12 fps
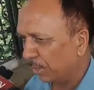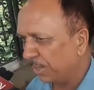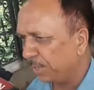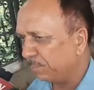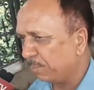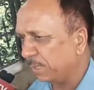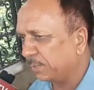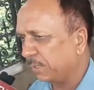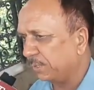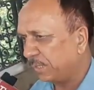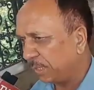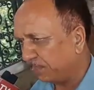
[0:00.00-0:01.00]
और
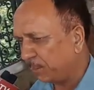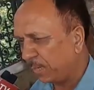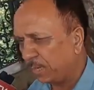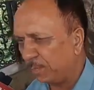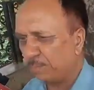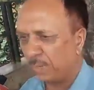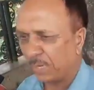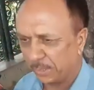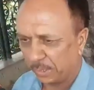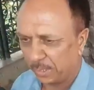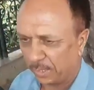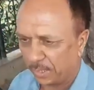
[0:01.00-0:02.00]
हिमाचल सेफ है
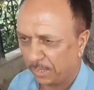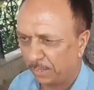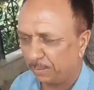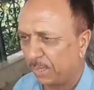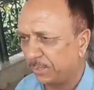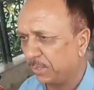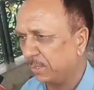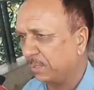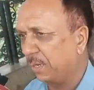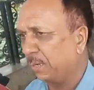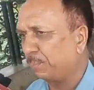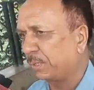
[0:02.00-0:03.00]
हिमाचल आए हिमाचल का